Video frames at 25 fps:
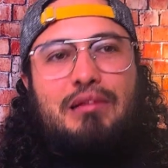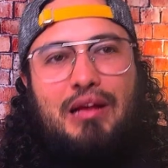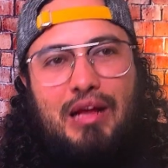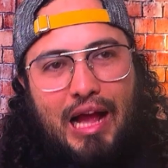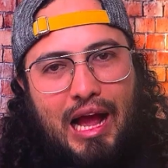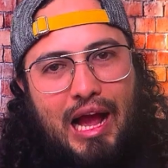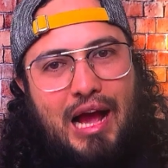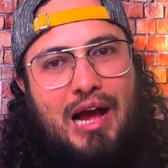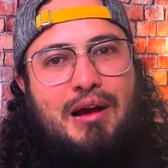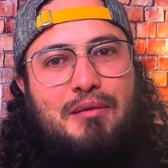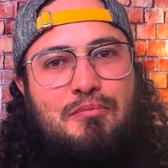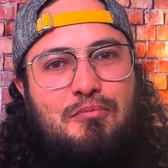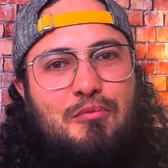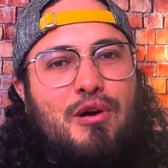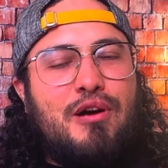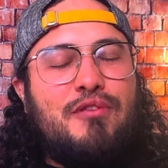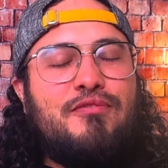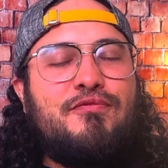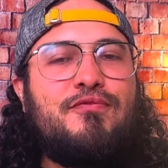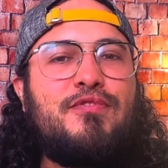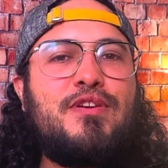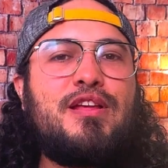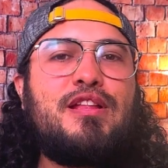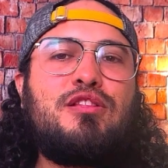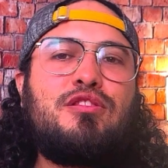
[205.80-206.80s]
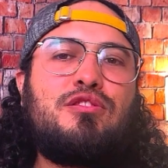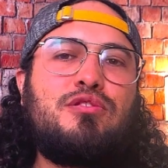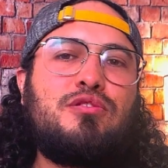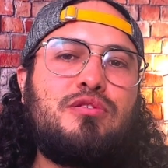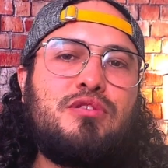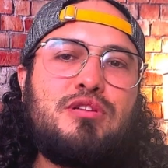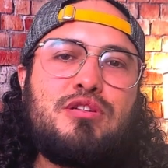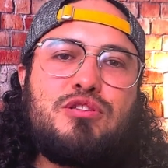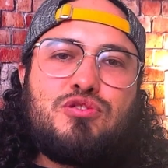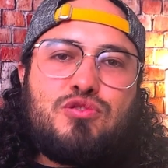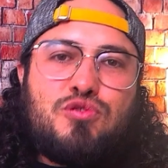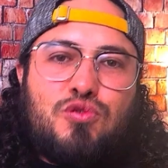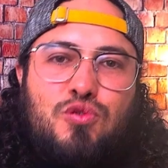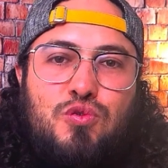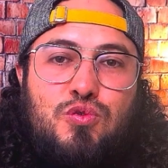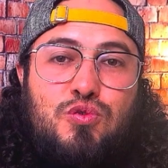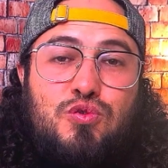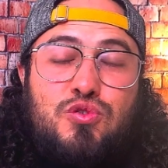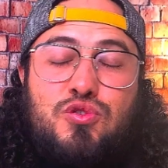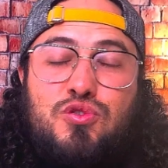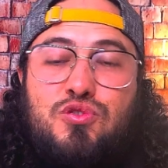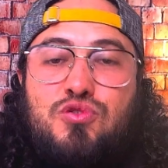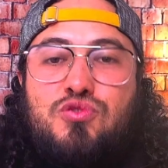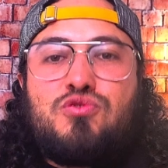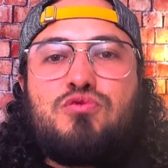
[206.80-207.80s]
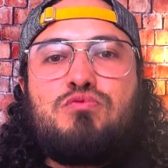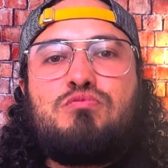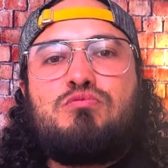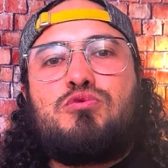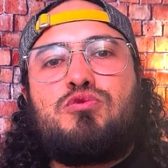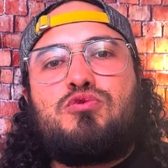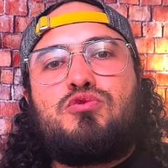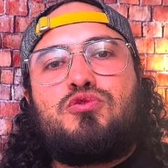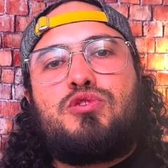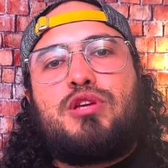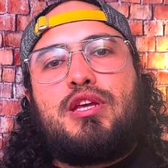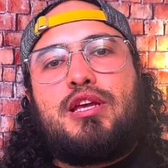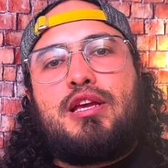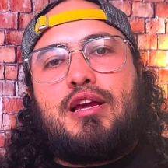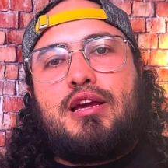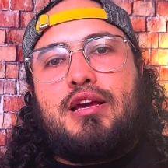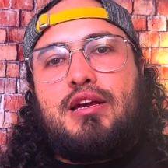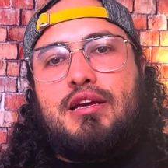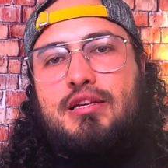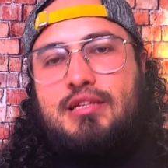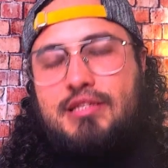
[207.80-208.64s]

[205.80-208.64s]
amo a Fito, escucho su música,